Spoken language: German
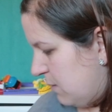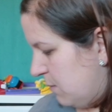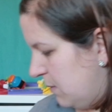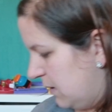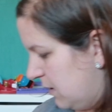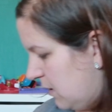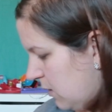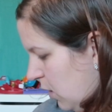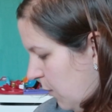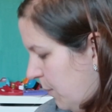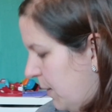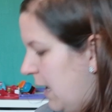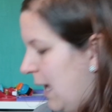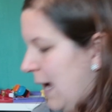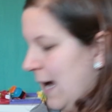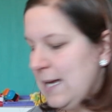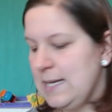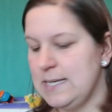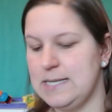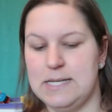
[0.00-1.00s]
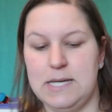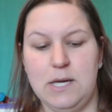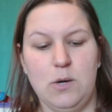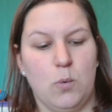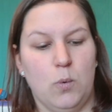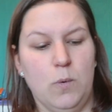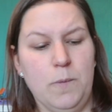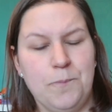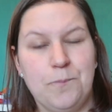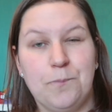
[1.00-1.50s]
ich mitgenommen ein
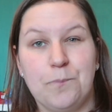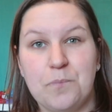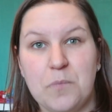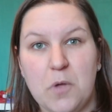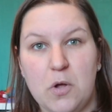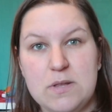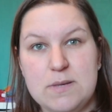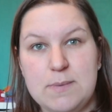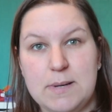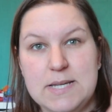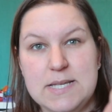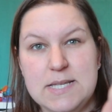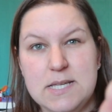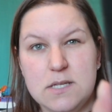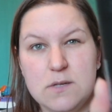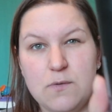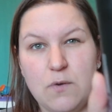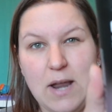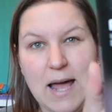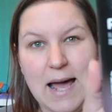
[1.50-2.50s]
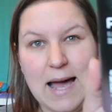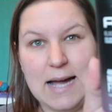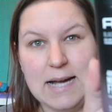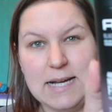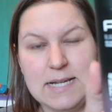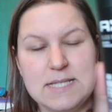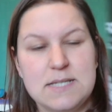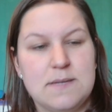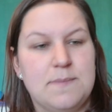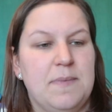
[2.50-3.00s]
Deo, und zwar dieses von
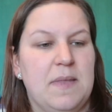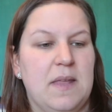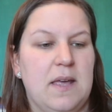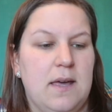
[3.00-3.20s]
Axe.